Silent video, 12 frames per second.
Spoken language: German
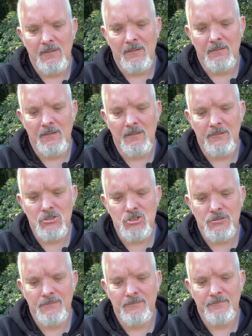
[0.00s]
in Inch,
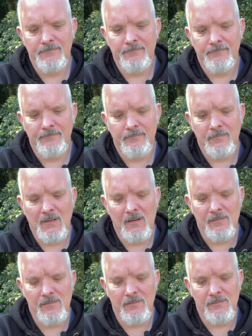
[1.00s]

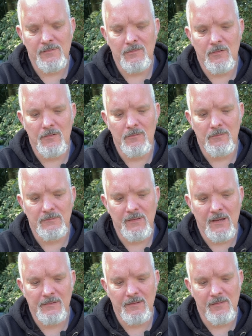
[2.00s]
also in Zoll und die
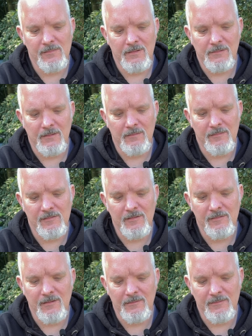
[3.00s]
andere Seite in
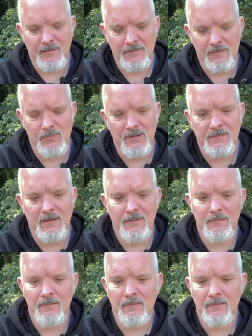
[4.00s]
Ziza Zentimetern.